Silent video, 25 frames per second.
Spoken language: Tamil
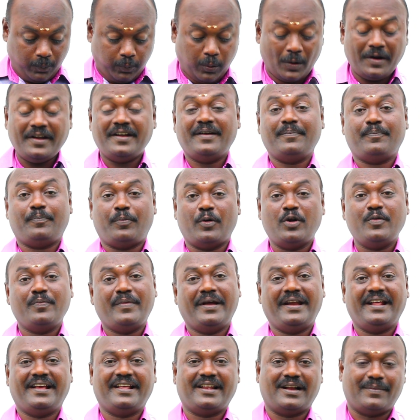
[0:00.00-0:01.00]
பொன்
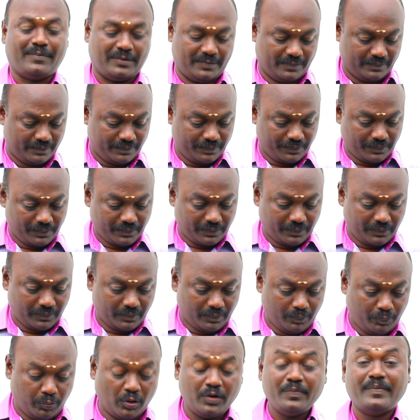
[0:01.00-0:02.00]
பொன்மேனி கிராமம்
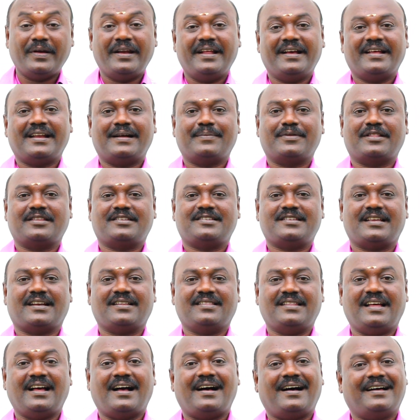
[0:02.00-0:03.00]
பொன்மேனி கிராமத்தை
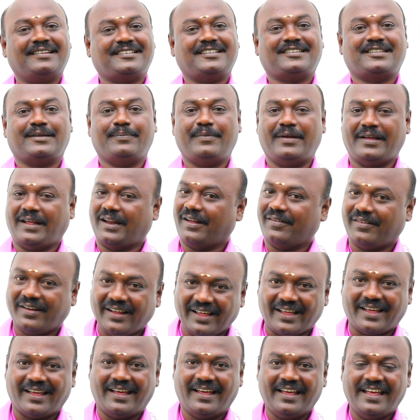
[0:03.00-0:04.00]
சேர்ந்த ஆசை
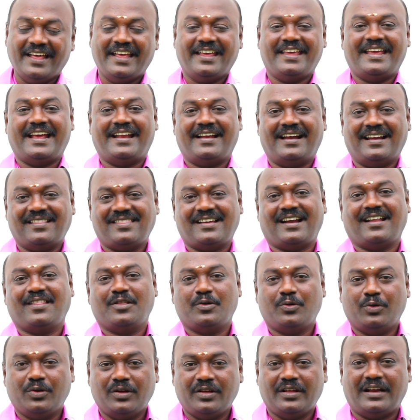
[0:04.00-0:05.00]
தம்பிங்கிறவர் என் நிலத்தை
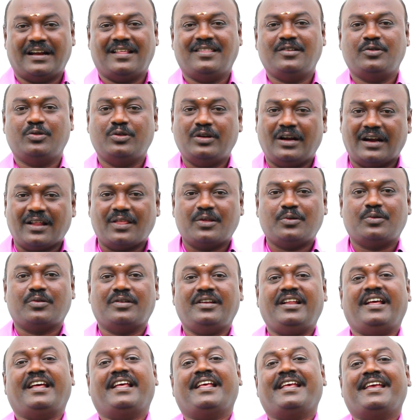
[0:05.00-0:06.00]
அளந்து கொடு அளந்து கொடு அளந்து
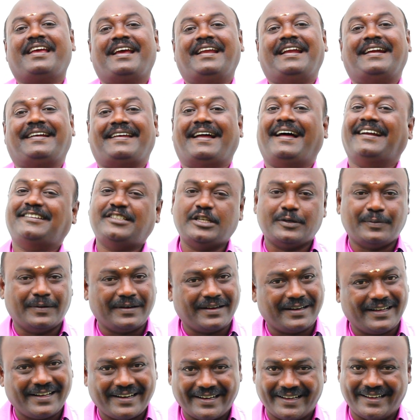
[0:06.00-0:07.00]
கொடுன்னு என்னை டார்ச்சர்
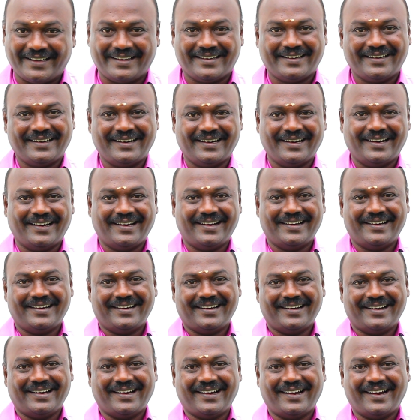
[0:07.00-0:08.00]
பண்ணுறாரு
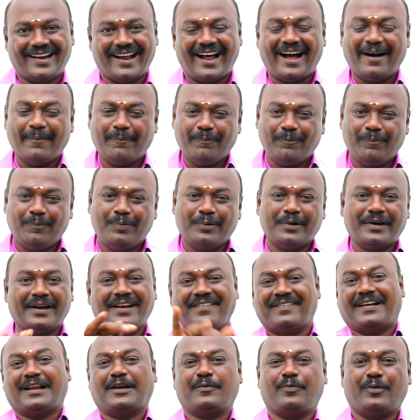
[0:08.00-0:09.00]

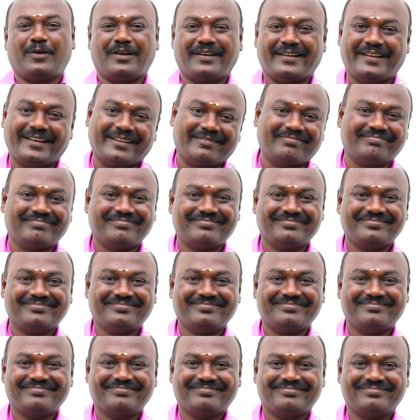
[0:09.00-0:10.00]
அப்படின்னு வழக்கு போட்டிருக்கார்
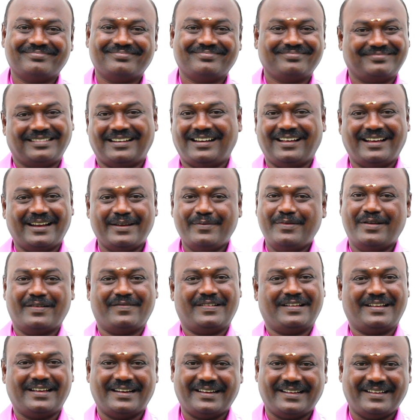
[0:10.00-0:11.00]
நல்லா அருமையான
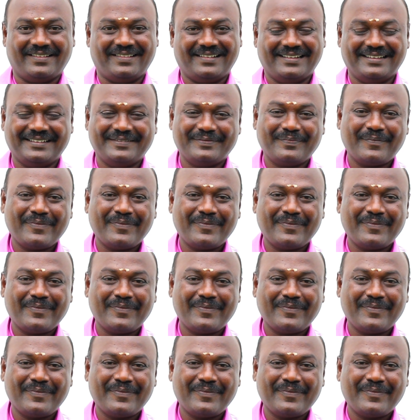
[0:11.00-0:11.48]
வழக்காக இருக்கார்